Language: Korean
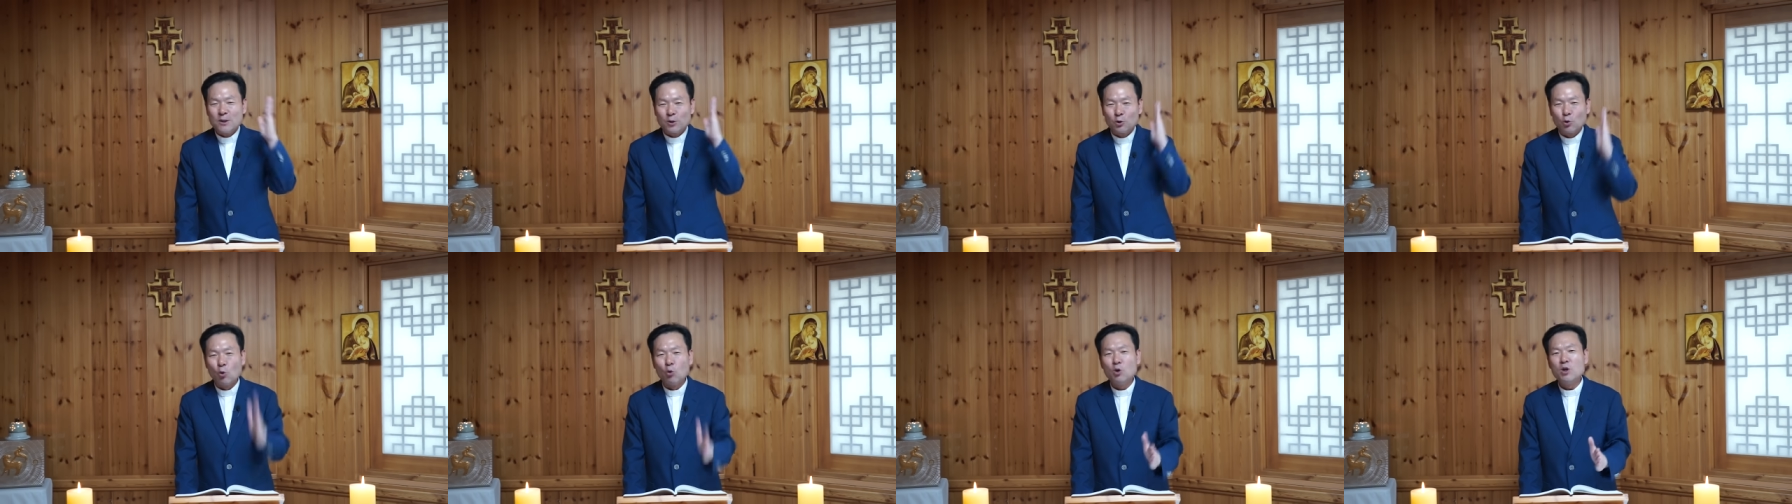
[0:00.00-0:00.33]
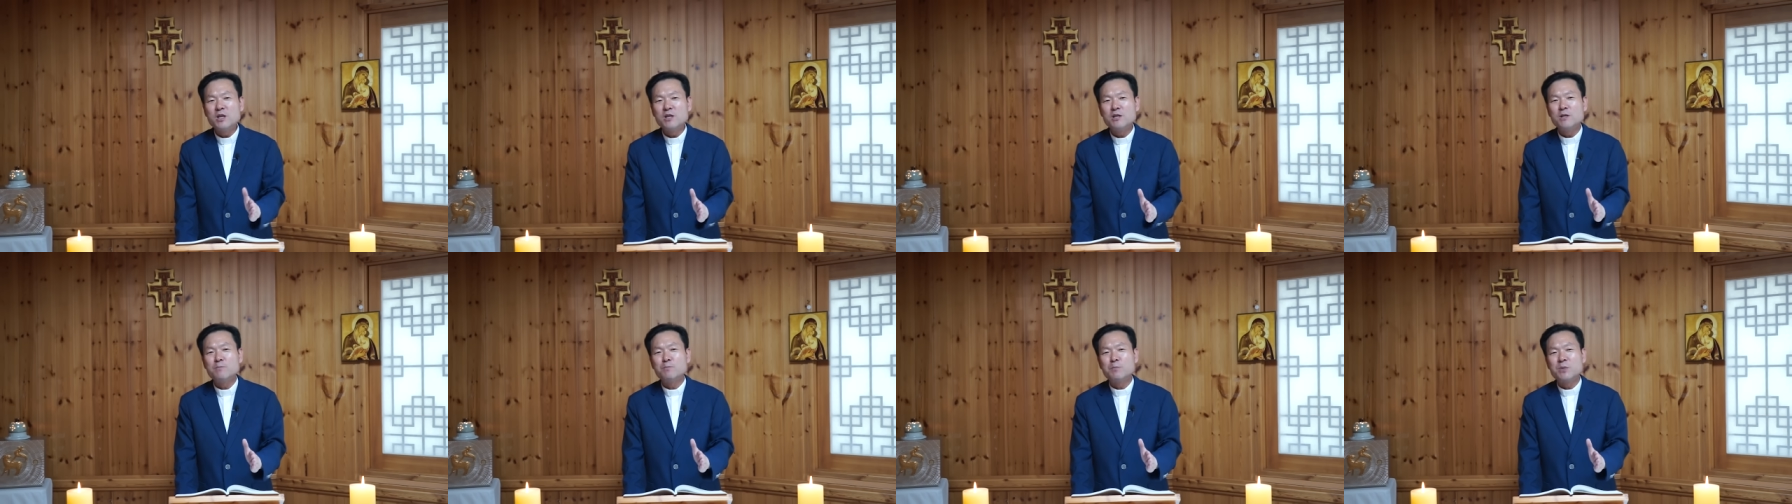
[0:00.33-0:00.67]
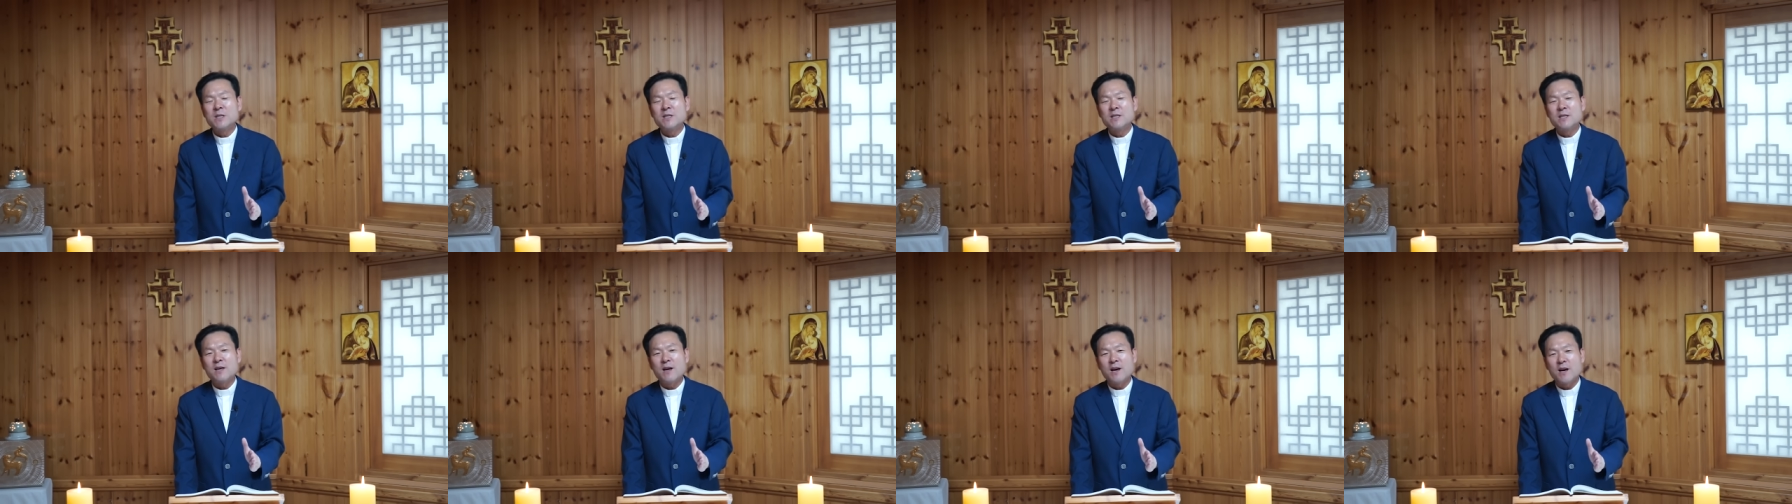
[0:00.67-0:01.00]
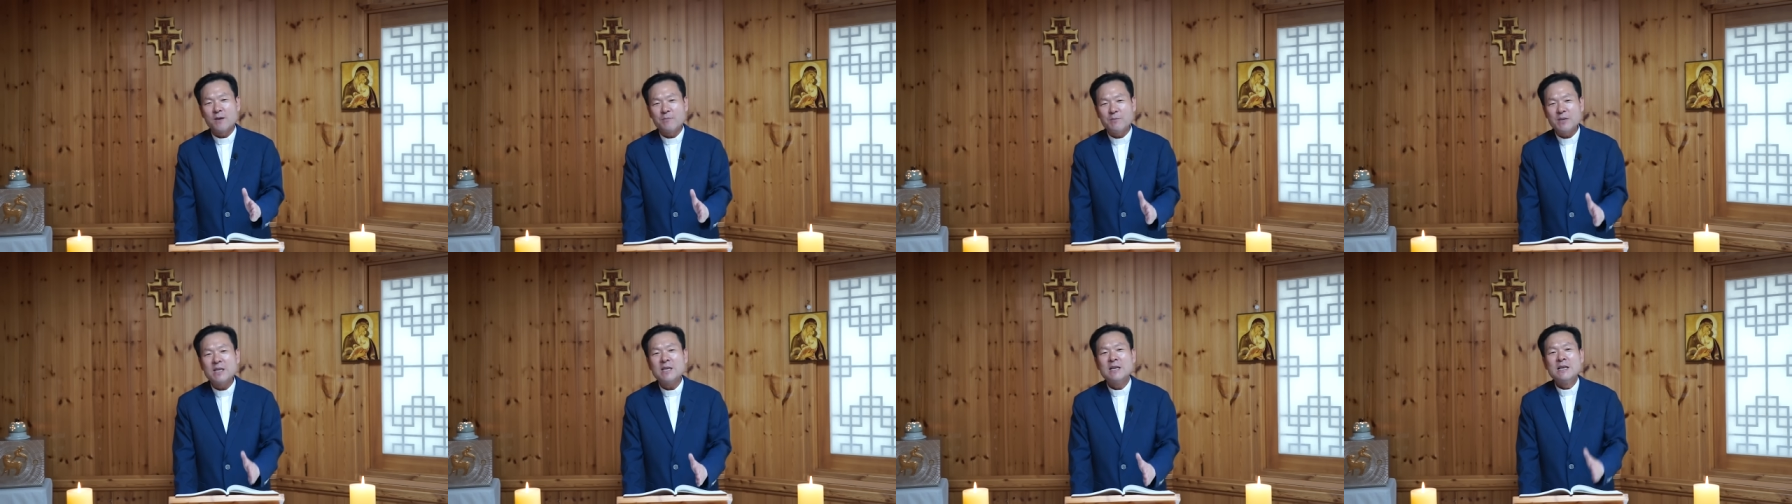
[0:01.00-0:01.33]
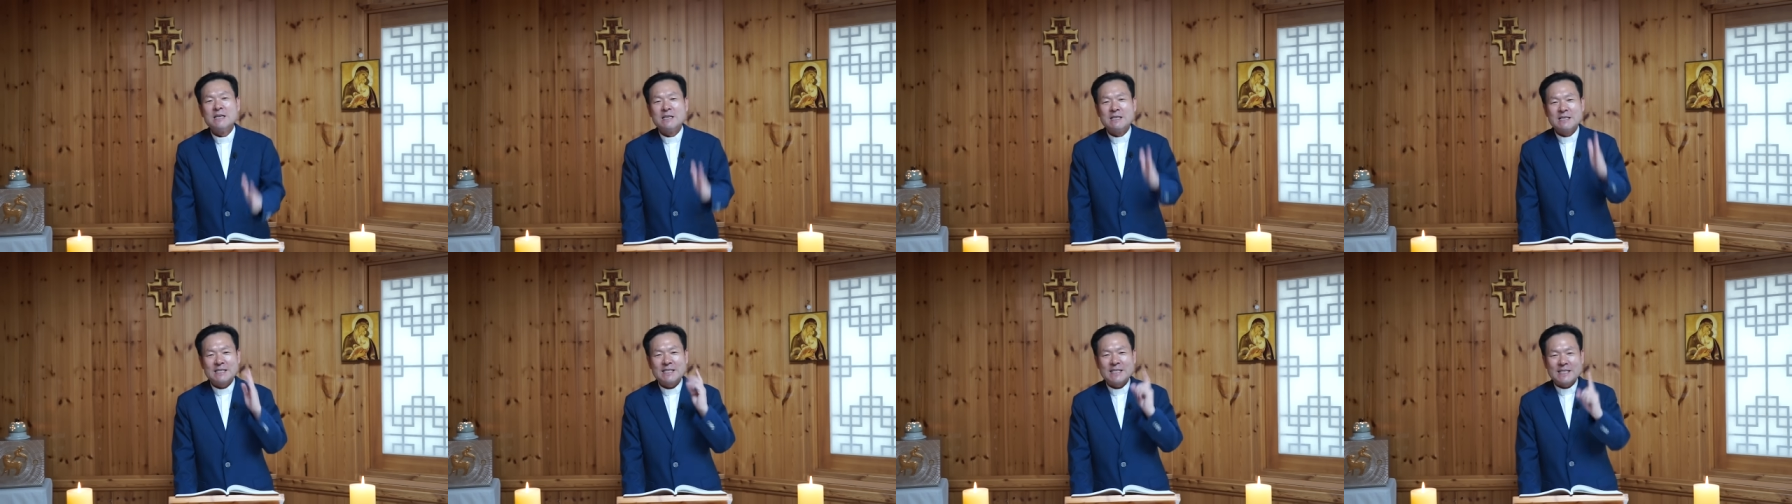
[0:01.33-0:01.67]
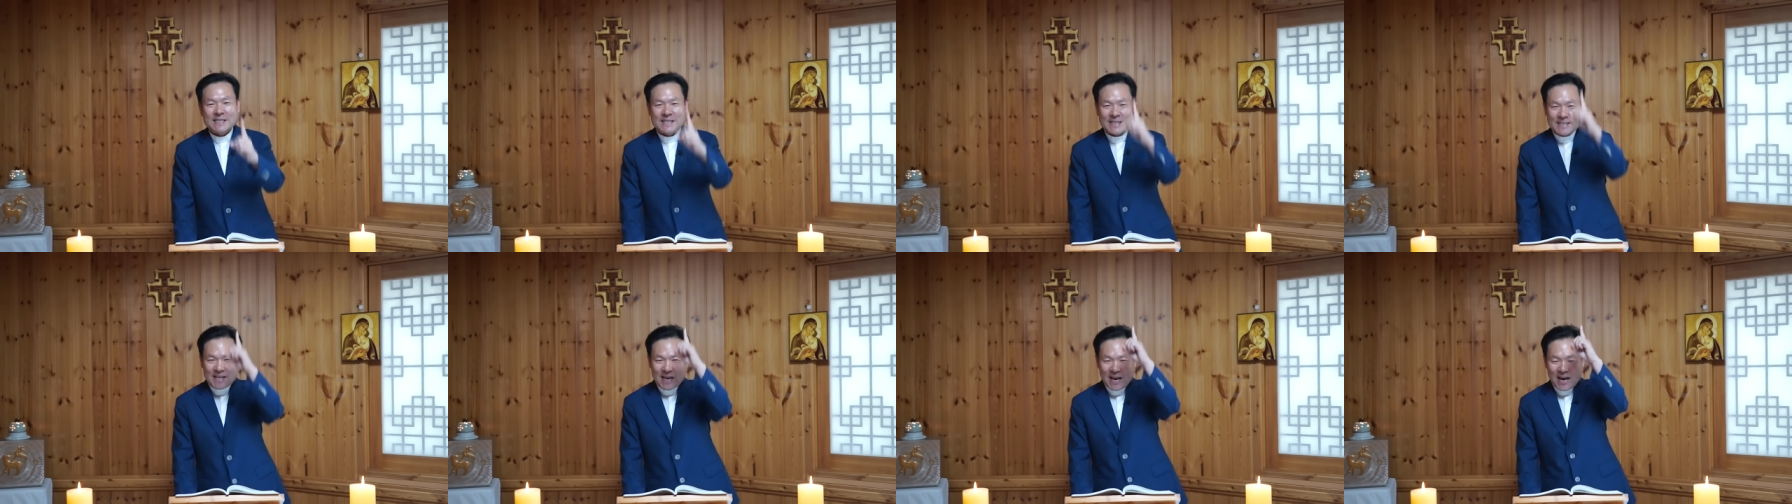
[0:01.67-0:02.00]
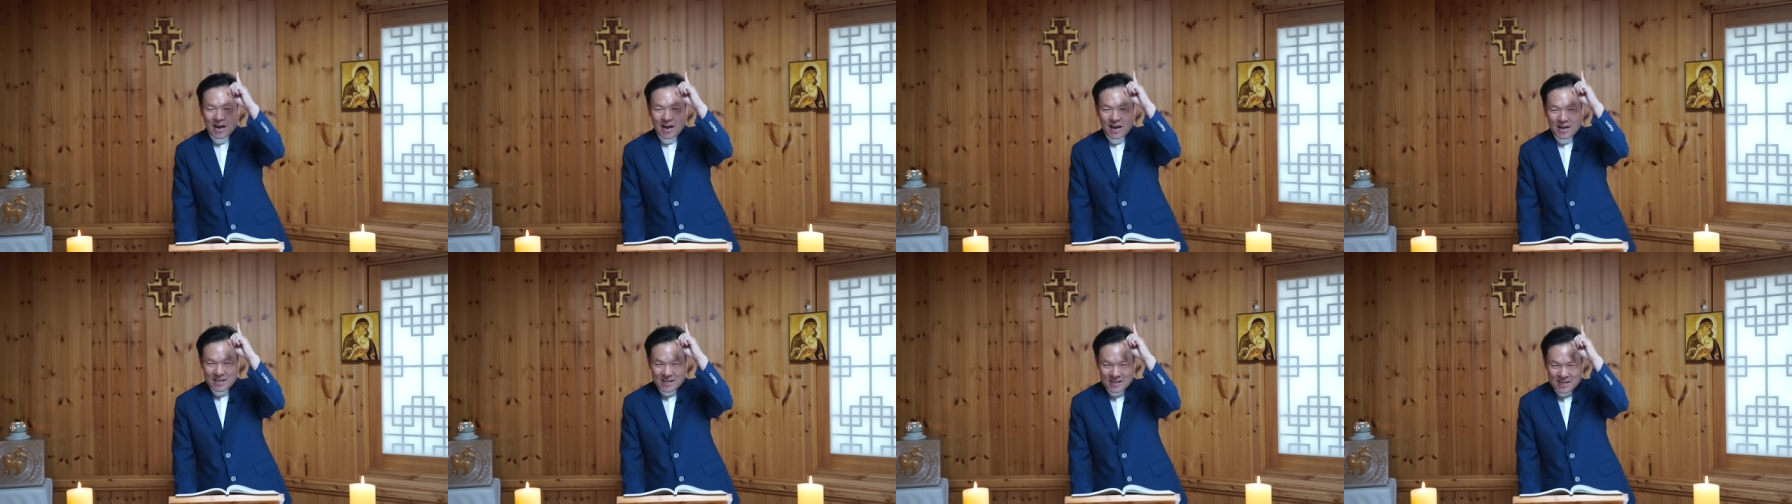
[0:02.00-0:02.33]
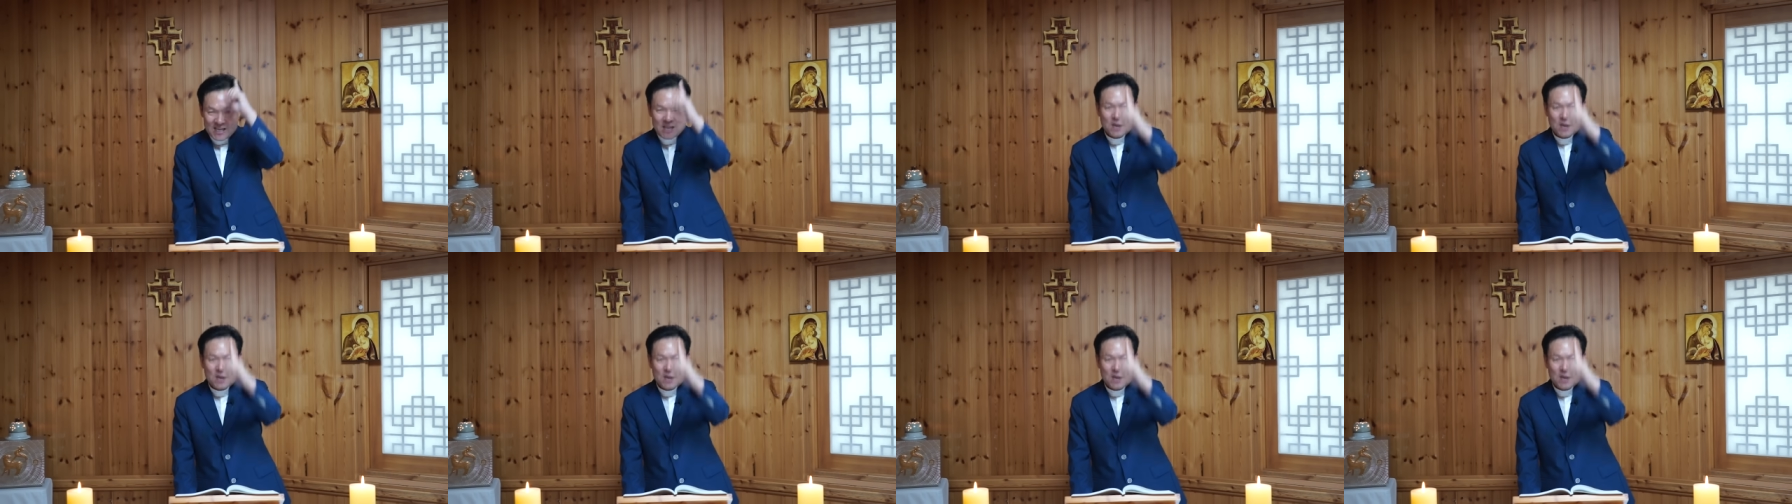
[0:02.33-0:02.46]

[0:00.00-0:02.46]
논리를 핀 사람이 신사